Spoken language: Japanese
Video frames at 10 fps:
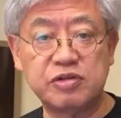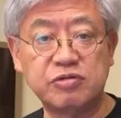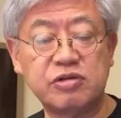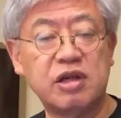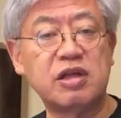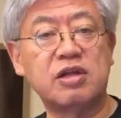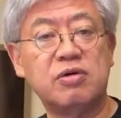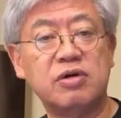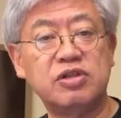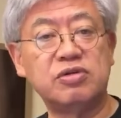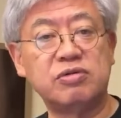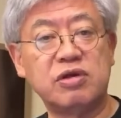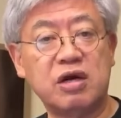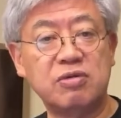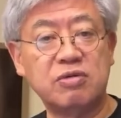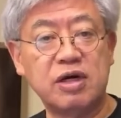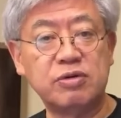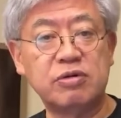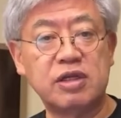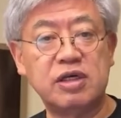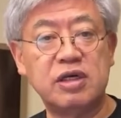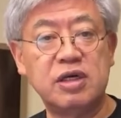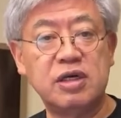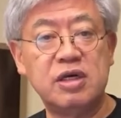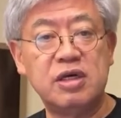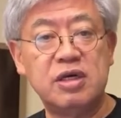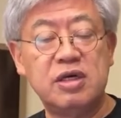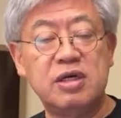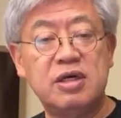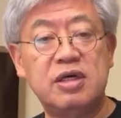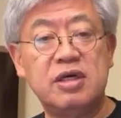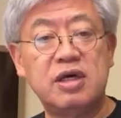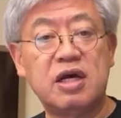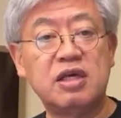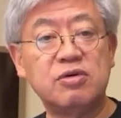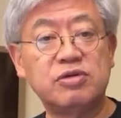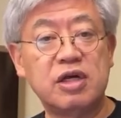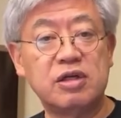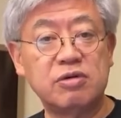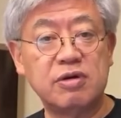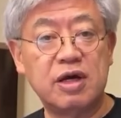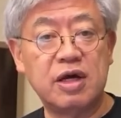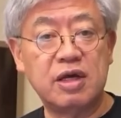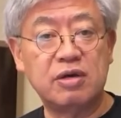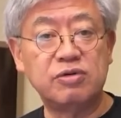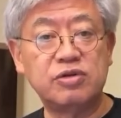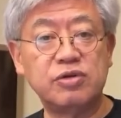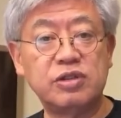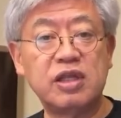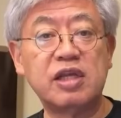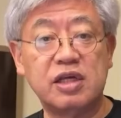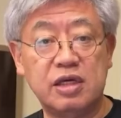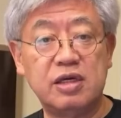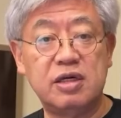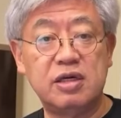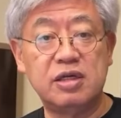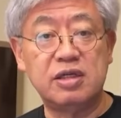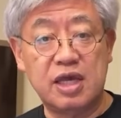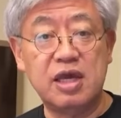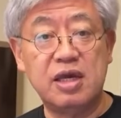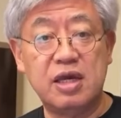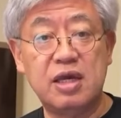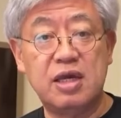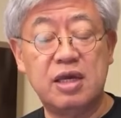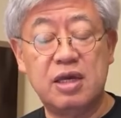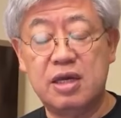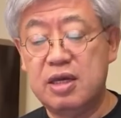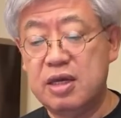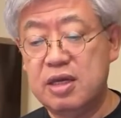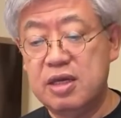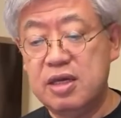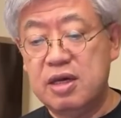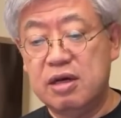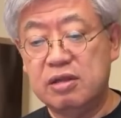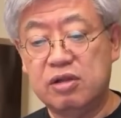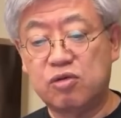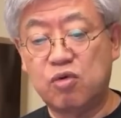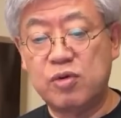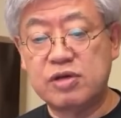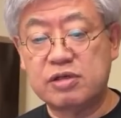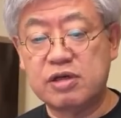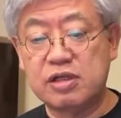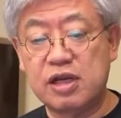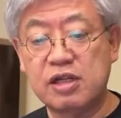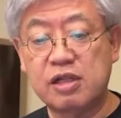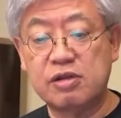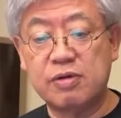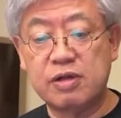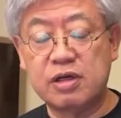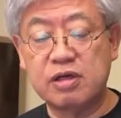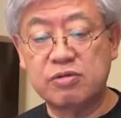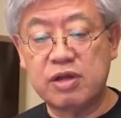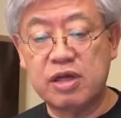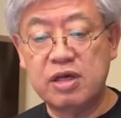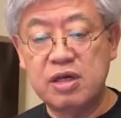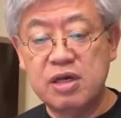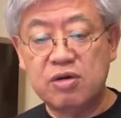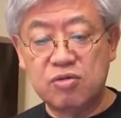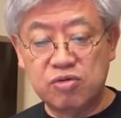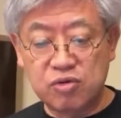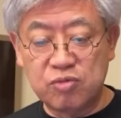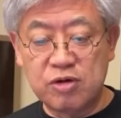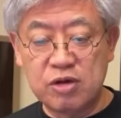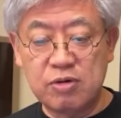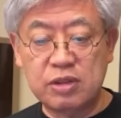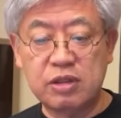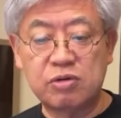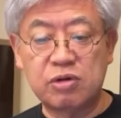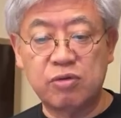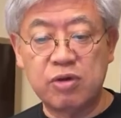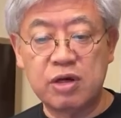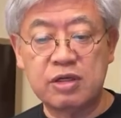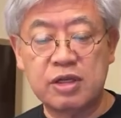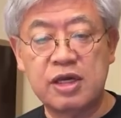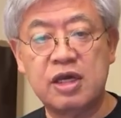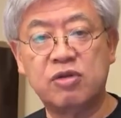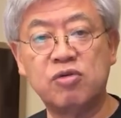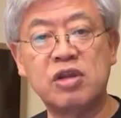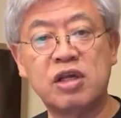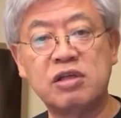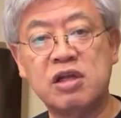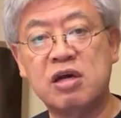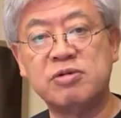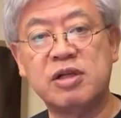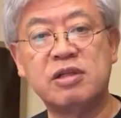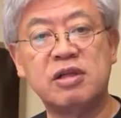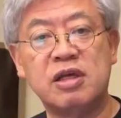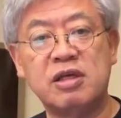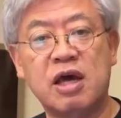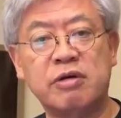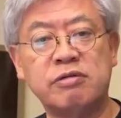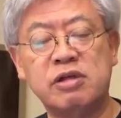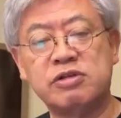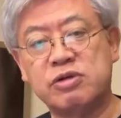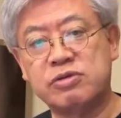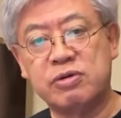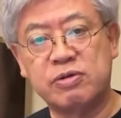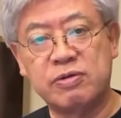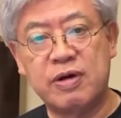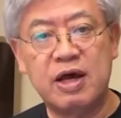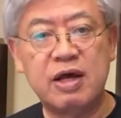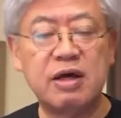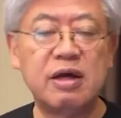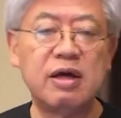バッシングされたけど、一緒に学校通ったり、えー、野外教室ある時はご一緒行ったり、ね。あんな特別扱いでなんだって言われてるけどね。子供が弱ってる時親がね、どんな避難を浴びたってね、やるんですよ、そういうことは。